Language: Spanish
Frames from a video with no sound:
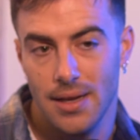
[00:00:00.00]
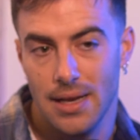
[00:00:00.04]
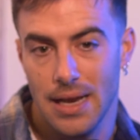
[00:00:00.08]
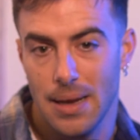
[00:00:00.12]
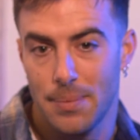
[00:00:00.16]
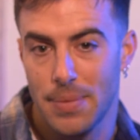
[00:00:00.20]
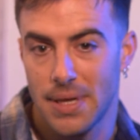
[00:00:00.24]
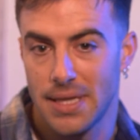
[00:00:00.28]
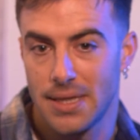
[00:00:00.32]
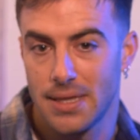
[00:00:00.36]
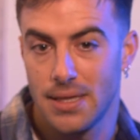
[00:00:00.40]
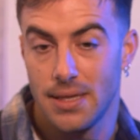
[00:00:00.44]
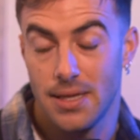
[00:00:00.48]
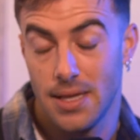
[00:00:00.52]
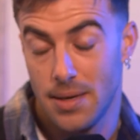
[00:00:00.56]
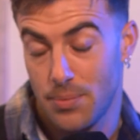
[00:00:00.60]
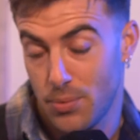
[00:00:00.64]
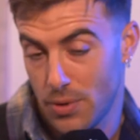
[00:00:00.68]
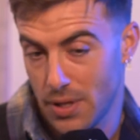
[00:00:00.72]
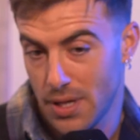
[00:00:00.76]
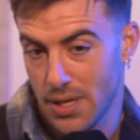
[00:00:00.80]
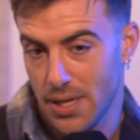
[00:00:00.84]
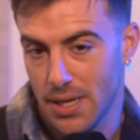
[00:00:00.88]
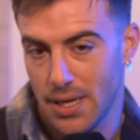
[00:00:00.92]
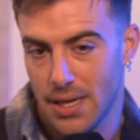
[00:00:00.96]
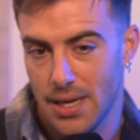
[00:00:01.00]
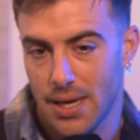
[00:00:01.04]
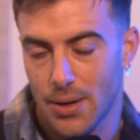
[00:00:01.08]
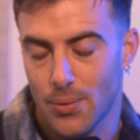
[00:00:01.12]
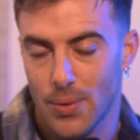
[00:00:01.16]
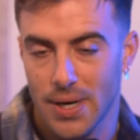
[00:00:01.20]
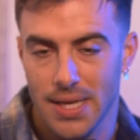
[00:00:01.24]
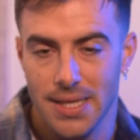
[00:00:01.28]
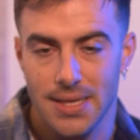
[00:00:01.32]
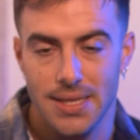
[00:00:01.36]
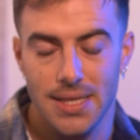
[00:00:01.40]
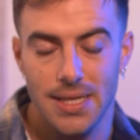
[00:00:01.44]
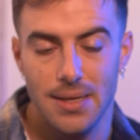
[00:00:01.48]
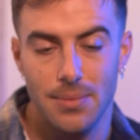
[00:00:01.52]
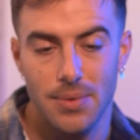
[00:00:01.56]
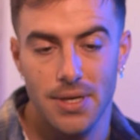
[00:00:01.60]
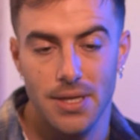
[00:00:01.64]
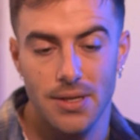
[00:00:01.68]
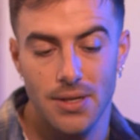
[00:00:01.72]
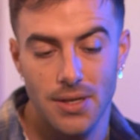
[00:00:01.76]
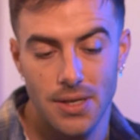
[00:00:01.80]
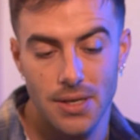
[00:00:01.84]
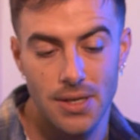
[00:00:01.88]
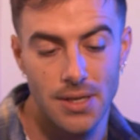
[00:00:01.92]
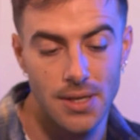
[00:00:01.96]
la, después de la cuarentena,
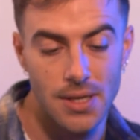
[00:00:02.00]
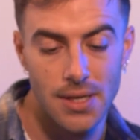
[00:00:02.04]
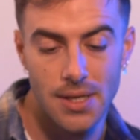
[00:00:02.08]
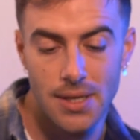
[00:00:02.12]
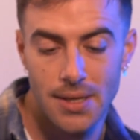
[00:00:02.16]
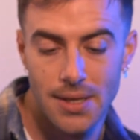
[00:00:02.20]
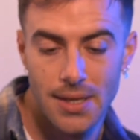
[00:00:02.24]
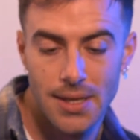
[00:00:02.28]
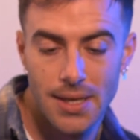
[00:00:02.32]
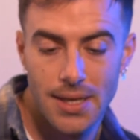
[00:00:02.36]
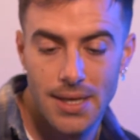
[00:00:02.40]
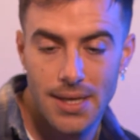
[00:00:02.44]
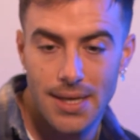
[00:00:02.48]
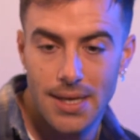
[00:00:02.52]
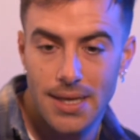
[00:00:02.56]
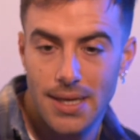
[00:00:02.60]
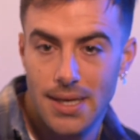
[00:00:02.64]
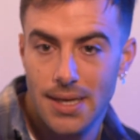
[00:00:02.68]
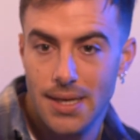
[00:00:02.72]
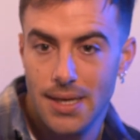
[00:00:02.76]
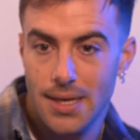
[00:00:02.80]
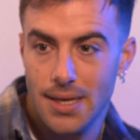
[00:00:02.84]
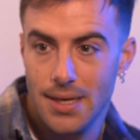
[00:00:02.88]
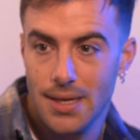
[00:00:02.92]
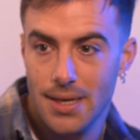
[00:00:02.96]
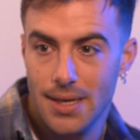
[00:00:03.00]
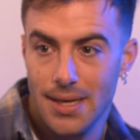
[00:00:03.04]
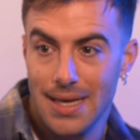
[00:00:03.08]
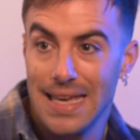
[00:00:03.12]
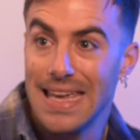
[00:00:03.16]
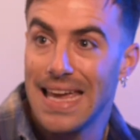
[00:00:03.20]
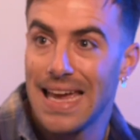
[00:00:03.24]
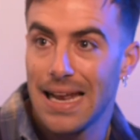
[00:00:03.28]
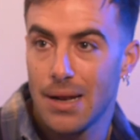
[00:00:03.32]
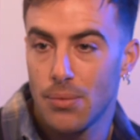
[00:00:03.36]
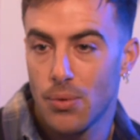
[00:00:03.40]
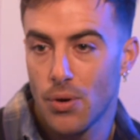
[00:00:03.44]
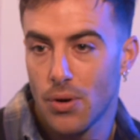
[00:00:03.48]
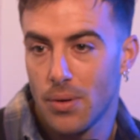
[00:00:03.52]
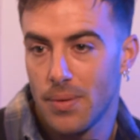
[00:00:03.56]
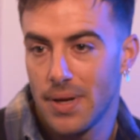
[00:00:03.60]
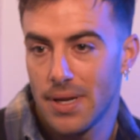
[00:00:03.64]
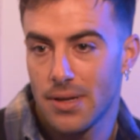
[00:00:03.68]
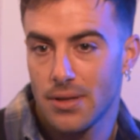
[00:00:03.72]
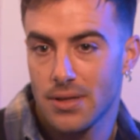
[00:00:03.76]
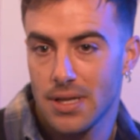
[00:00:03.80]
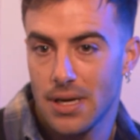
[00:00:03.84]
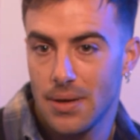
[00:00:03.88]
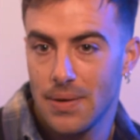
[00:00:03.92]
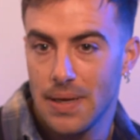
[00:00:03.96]
perdón y, el
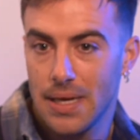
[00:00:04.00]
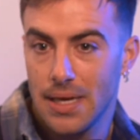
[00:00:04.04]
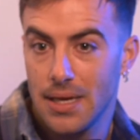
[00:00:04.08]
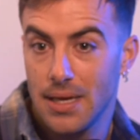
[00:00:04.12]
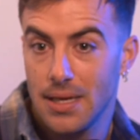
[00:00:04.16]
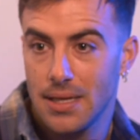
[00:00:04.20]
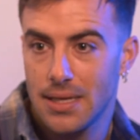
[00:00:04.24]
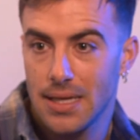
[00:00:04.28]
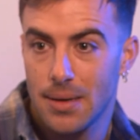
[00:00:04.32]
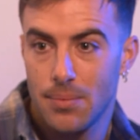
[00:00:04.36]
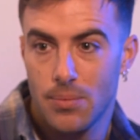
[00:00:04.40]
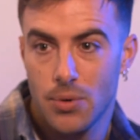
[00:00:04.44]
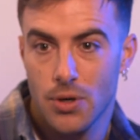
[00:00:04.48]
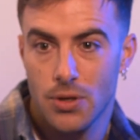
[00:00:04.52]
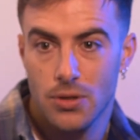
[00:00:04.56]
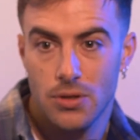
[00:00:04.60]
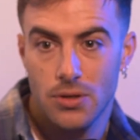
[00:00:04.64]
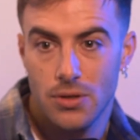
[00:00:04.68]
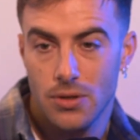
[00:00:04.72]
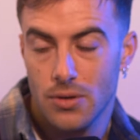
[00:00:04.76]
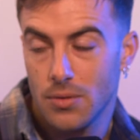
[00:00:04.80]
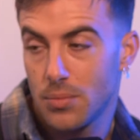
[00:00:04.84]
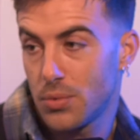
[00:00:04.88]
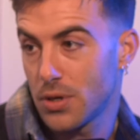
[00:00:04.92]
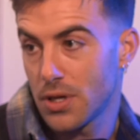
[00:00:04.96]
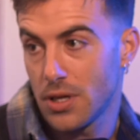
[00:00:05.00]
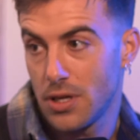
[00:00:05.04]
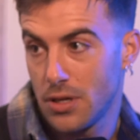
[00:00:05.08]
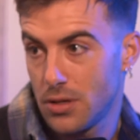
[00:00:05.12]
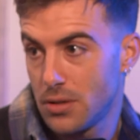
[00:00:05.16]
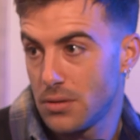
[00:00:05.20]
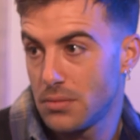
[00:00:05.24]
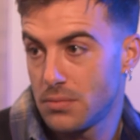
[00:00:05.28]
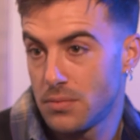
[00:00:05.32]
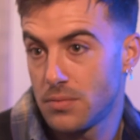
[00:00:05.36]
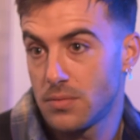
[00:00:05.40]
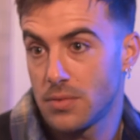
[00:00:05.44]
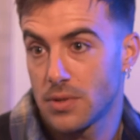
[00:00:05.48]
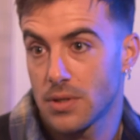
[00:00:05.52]
volver otra vez y tan pronto, porque yo,